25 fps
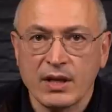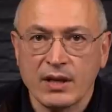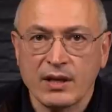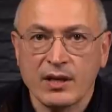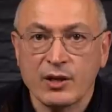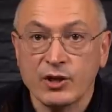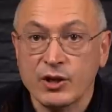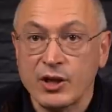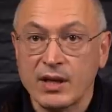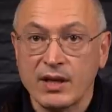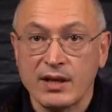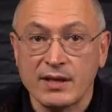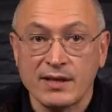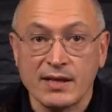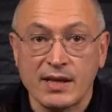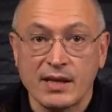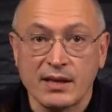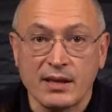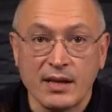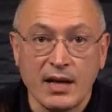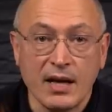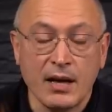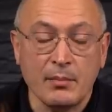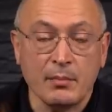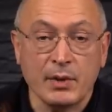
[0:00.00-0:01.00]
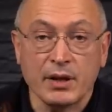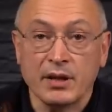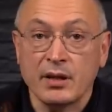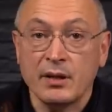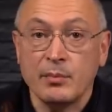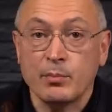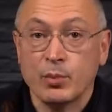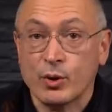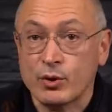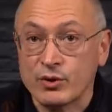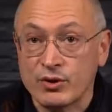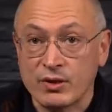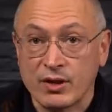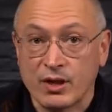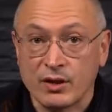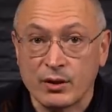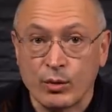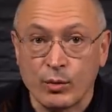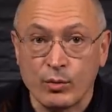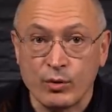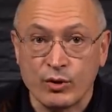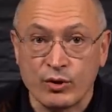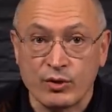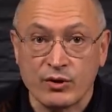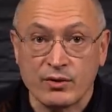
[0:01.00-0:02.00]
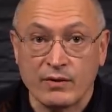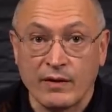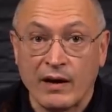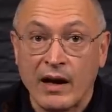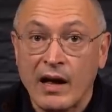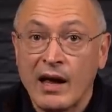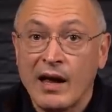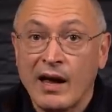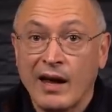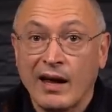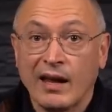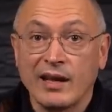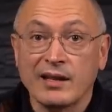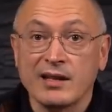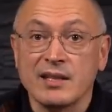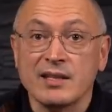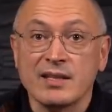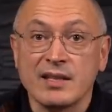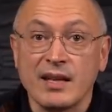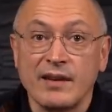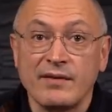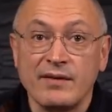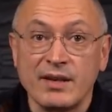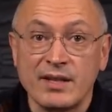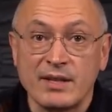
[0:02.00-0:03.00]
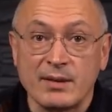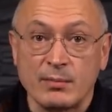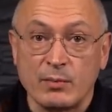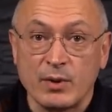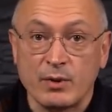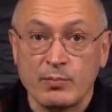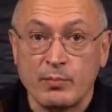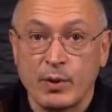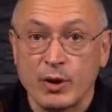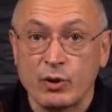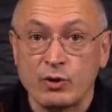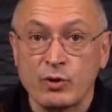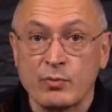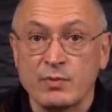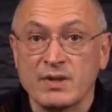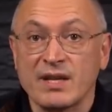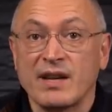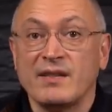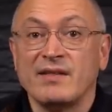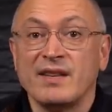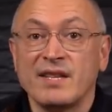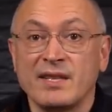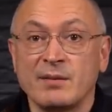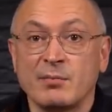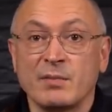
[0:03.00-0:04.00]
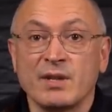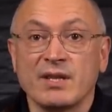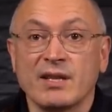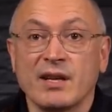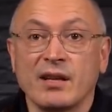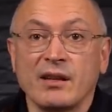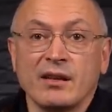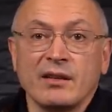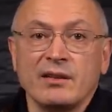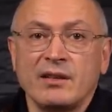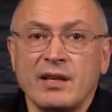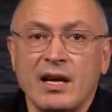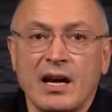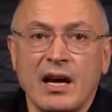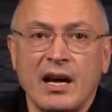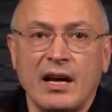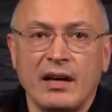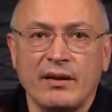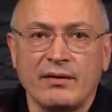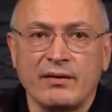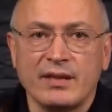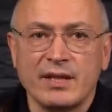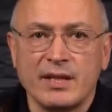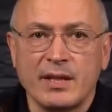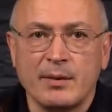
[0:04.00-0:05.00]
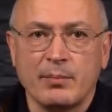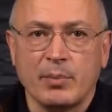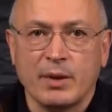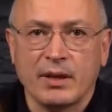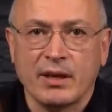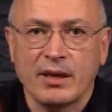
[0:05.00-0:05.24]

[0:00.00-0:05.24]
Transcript: отношения с Китаем это не просто сотрудничество, это зависимость, причем зависимость колониального типа.